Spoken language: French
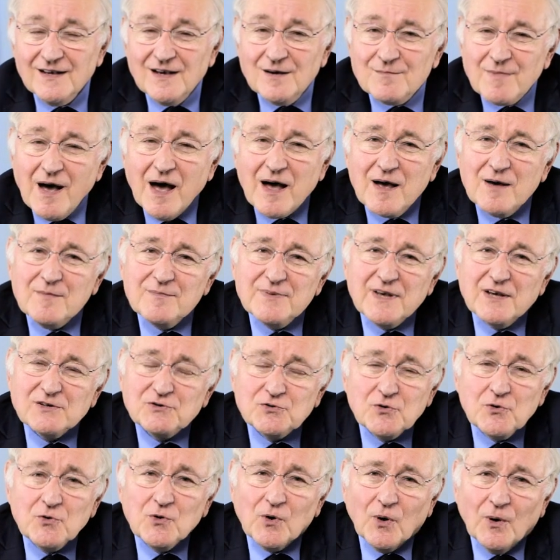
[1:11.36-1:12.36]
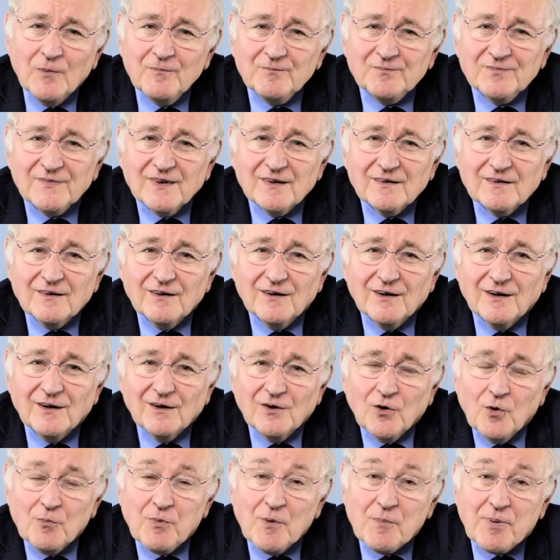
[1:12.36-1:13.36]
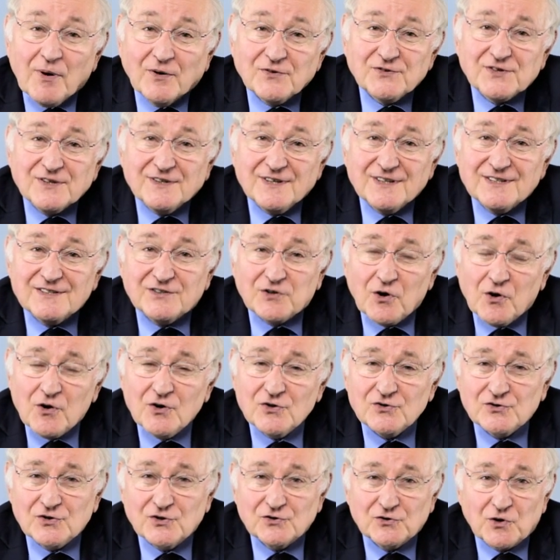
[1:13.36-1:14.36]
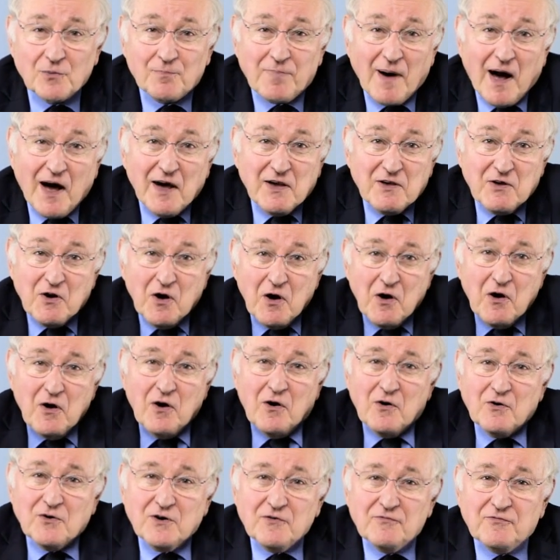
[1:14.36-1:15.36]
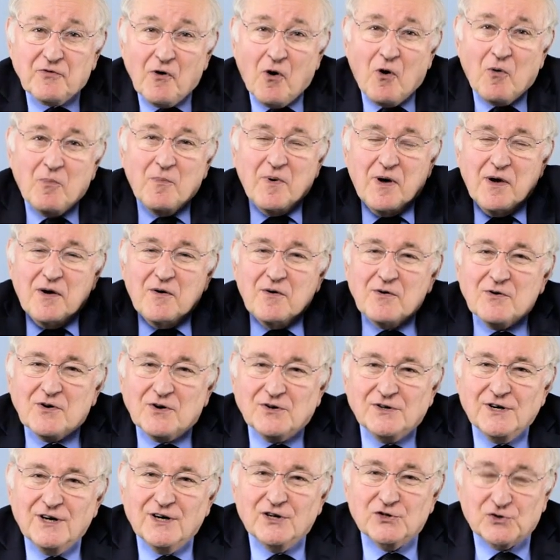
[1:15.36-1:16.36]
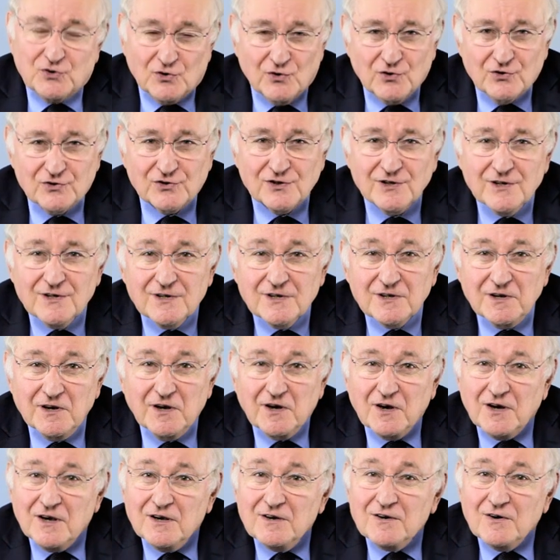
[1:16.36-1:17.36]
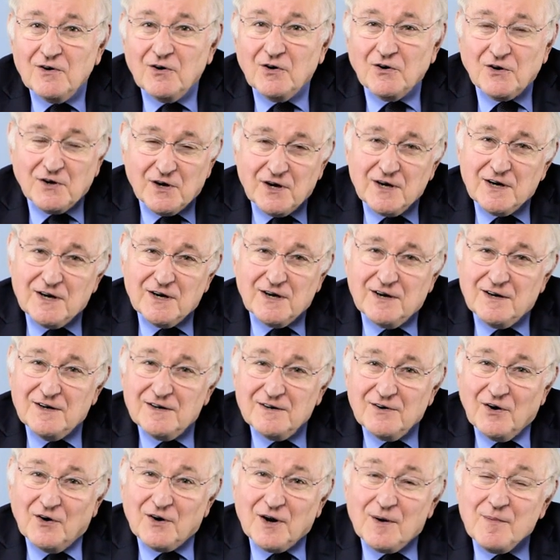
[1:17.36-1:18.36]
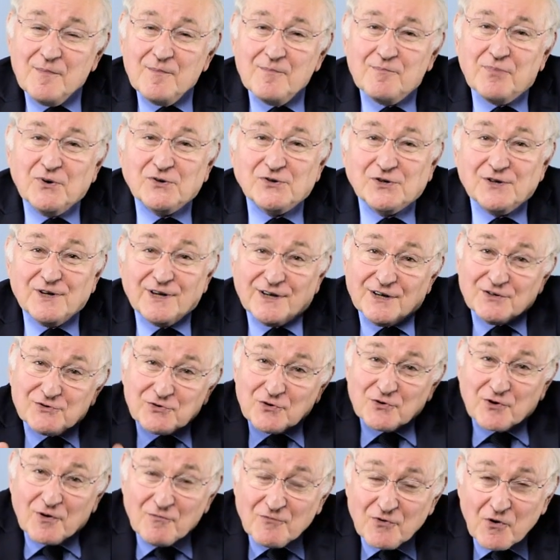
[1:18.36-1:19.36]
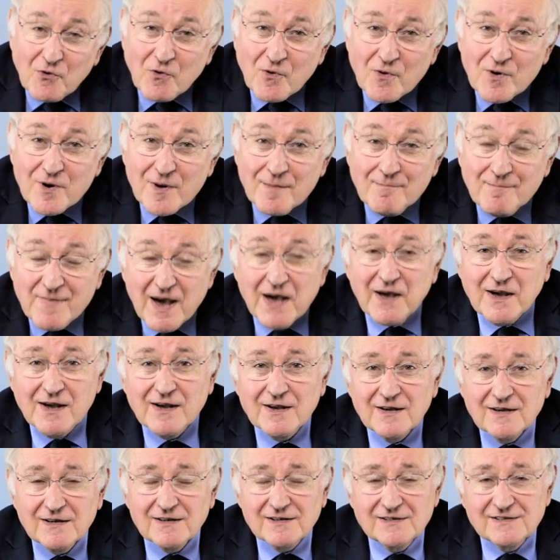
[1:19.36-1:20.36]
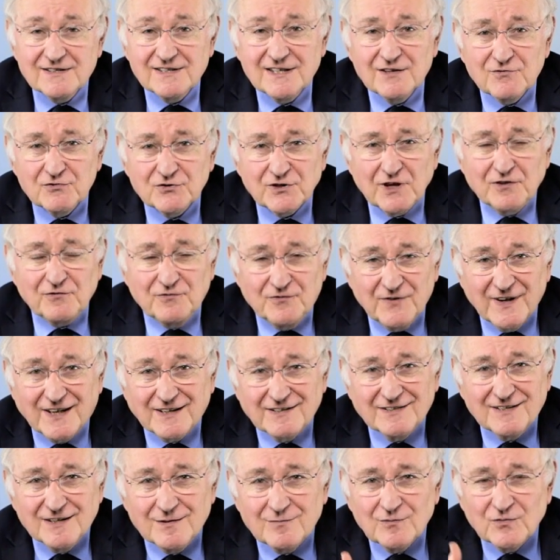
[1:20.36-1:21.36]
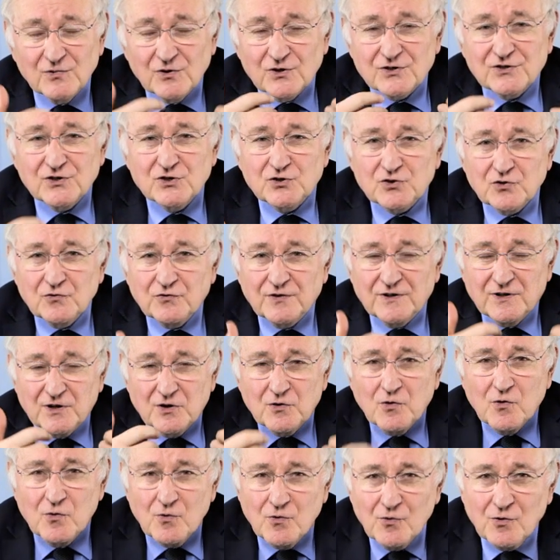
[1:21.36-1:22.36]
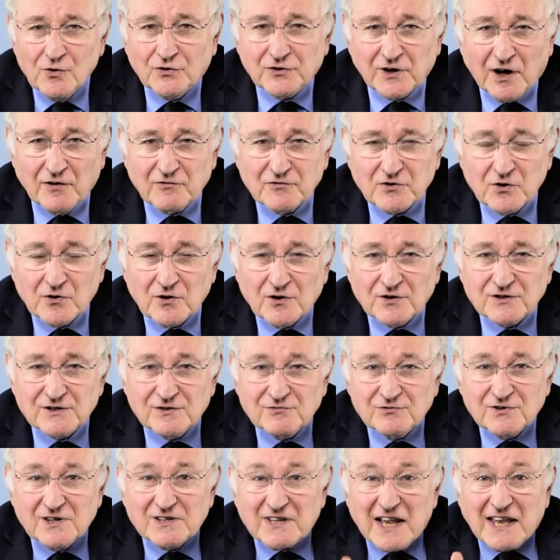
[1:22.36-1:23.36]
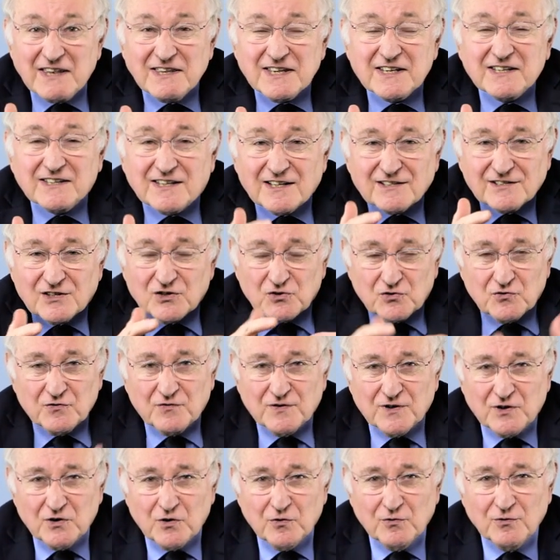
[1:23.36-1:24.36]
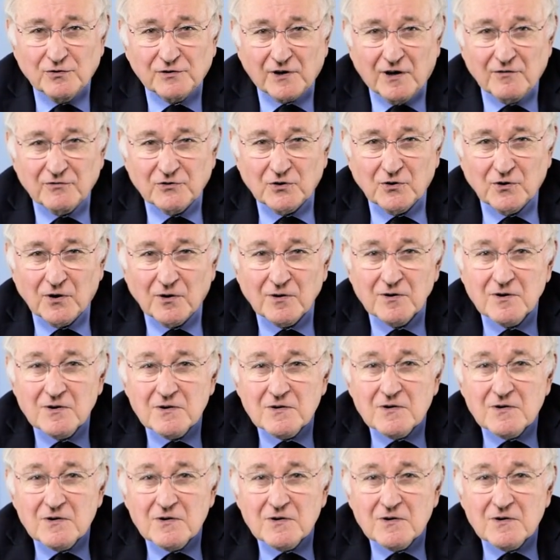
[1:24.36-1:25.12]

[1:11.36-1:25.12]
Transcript: Ben, bien sûr, euh, on peut prendre ses distances parce que par ailleurs on est formé, on connaît les choses et on, est, on aime poser des questions comme vous. Mais si vous êtes victime de ces jeux vidéo ultra-violents, si vous êtes addict à ces jeux vidéo ultra-violents,